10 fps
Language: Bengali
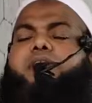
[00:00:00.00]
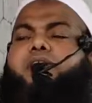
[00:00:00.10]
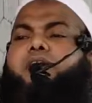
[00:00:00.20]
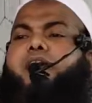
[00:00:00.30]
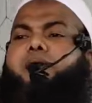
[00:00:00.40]

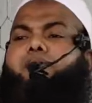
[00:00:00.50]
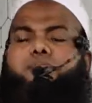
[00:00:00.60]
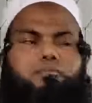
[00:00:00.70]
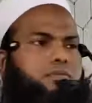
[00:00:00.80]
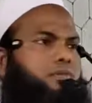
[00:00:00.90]
সাহবাইকেরাম
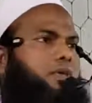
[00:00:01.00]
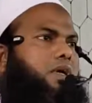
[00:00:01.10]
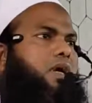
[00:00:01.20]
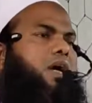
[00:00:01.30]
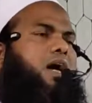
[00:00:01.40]

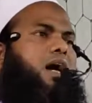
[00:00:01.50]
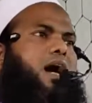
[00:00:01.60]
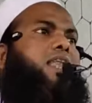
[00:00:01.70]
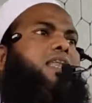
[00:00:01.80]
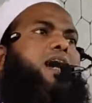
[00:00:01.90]

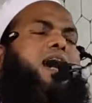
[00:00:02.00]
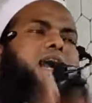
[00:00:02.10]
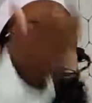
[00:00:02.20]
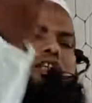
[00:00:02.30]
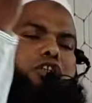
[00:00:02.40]

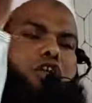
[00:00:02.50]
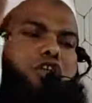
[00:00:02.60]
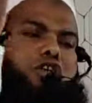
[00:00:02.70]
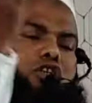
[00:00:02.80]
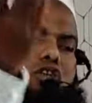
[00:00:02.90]
আল্লাহর
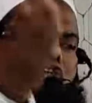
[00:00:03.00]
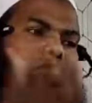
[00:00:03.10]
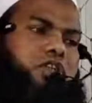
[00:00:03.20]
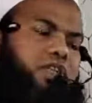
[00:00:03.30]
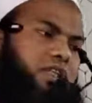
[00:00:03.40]

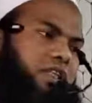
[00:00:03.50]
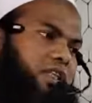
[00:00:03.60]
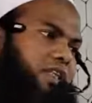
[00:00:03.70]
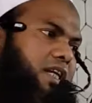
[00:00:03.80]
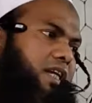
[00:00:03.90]
নিদর্শনগুলো দেখে
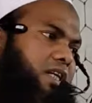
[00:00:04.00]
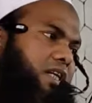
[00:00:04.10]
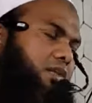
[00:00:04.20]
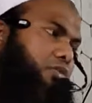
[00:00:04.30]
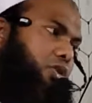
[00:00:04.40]
দেখে তারা
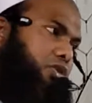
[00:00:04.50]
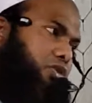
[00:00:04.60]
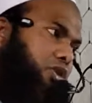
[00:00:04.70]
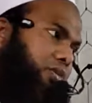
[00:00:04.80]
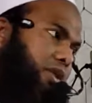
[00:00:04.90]
আল্লাহর
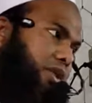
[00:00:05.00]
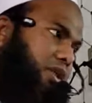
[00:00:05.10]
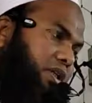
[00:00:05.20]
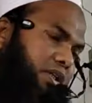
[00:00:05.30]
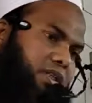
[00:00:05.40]
পরিচয় পেয়ে
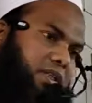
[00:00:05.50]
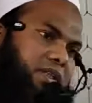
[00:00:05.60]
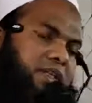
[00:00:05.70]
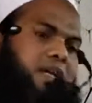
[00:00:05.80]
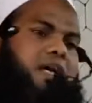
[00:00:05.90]
গেলেন
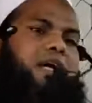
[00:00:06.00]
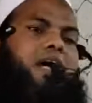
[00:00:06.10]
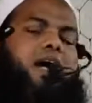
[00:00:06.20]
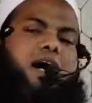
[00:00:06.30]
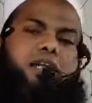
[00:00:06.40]

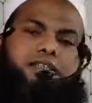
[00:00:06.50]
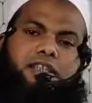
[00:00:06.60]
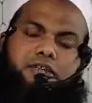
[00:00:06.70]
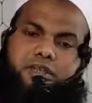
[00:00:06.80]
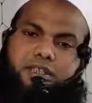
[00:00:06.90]
আর
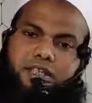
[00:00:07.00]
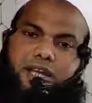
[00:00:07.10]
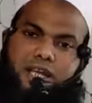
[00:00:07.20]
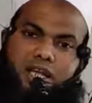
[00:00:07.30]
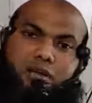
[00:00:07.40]
যে ব্যক্তি
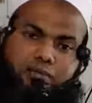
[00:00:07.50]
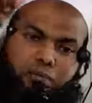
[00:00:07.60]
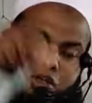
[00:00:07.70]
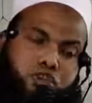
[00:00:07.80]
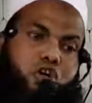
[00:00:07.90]
আল্লাহর
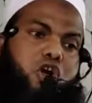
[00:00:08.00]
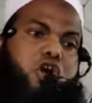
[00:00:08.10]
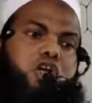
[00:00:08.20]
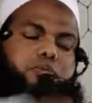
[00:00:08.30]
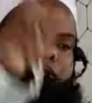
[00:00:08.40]

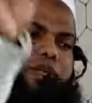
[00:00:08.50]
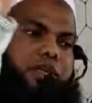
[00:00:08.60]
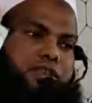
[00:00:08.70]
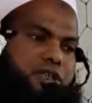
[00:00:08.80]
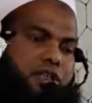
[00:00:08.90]
পরিচয় পেয়ে
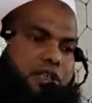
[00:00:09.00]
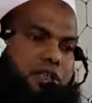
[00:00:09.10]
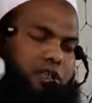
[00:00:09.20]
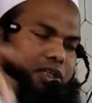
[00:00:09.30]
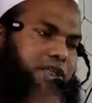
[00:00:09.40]
গেছে